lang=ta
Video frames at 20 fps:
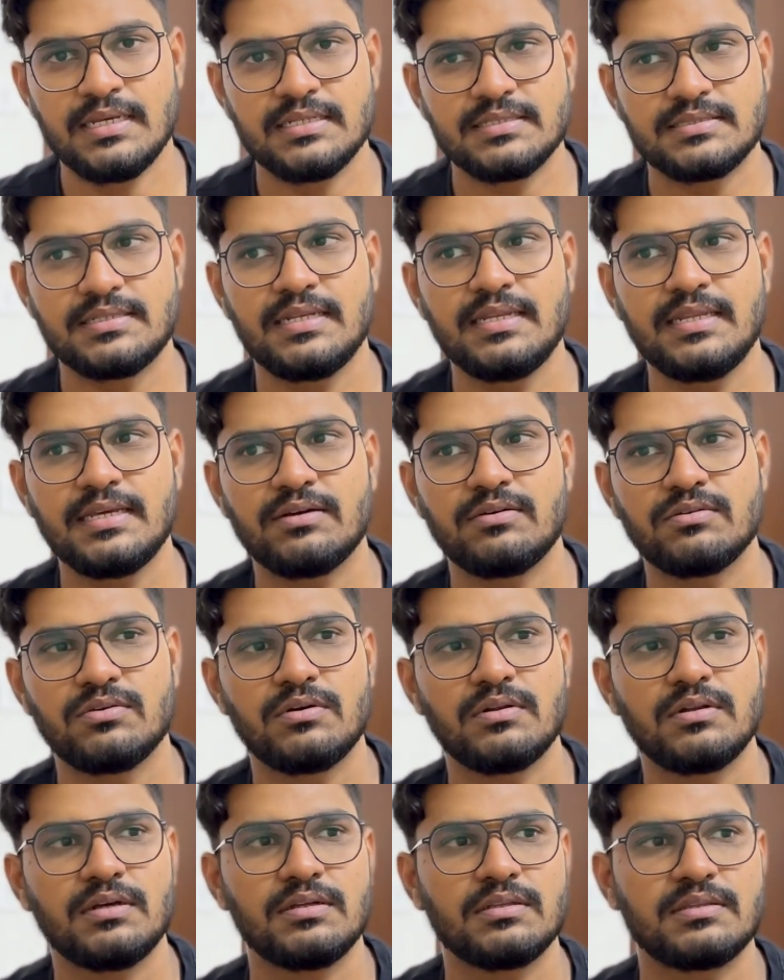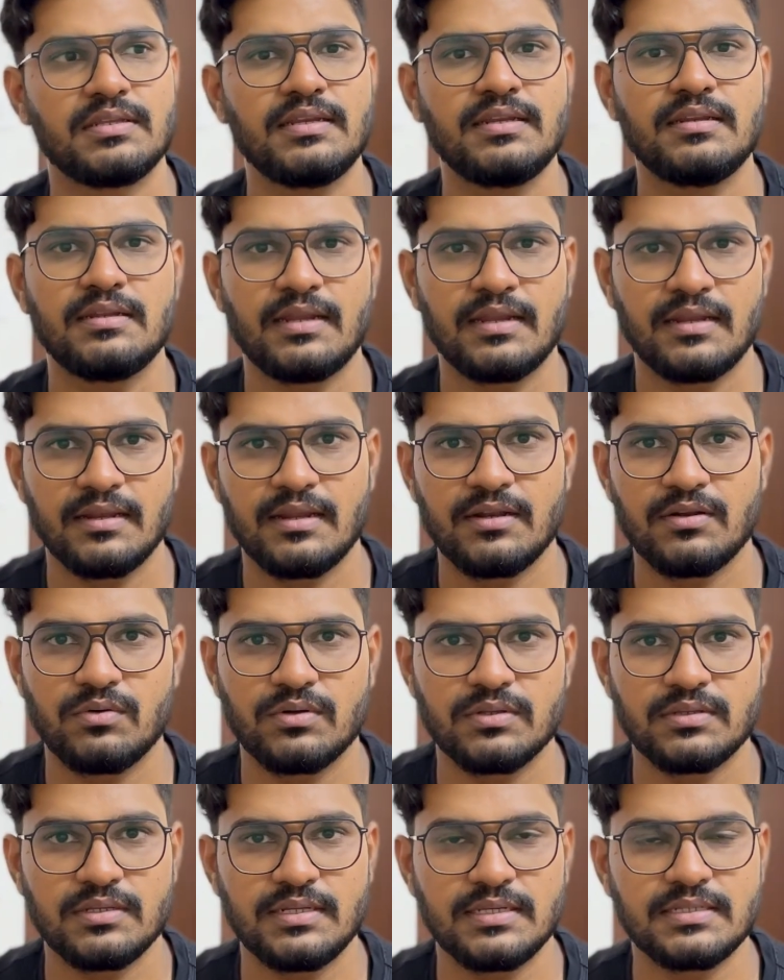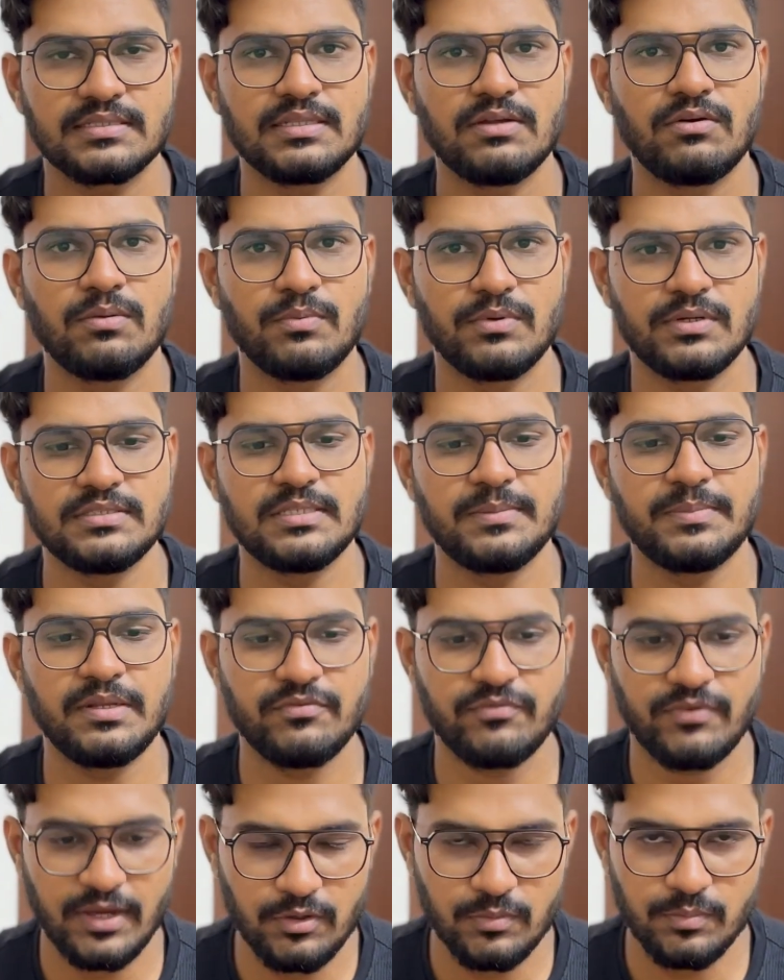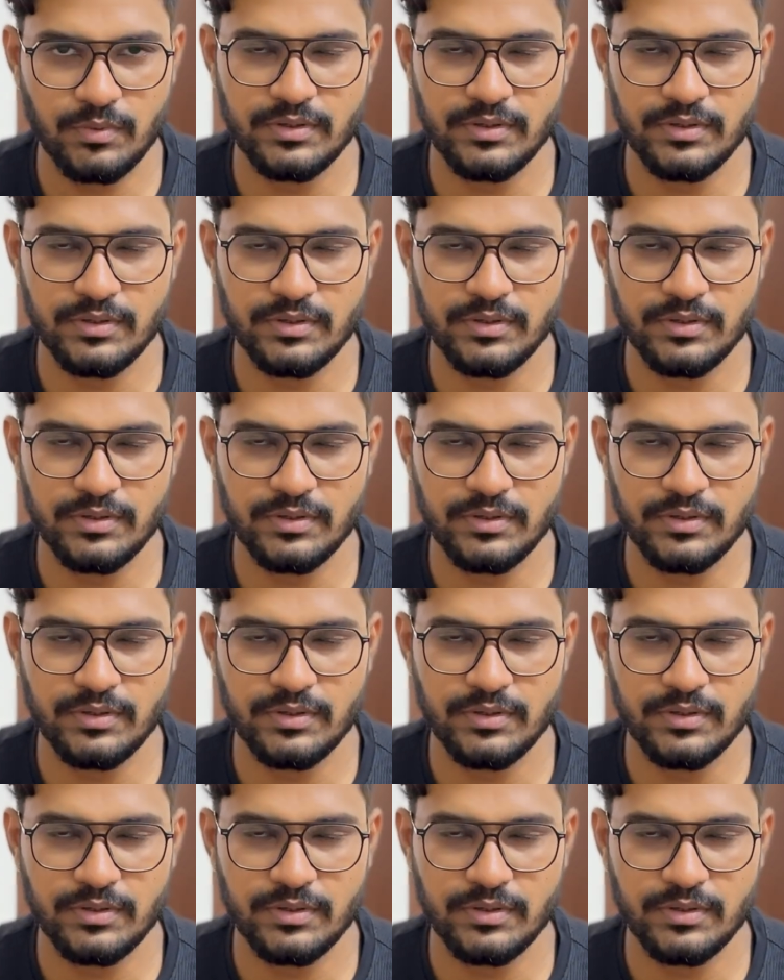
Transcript: ஸ்டில் நீங்கள் வந்து ஒரு த்ரீ நைன் நைன் கொடுத்து நெக்ஸ்ட் லெவல் போகிறீங்க ஜிபிடி ஃபைவ்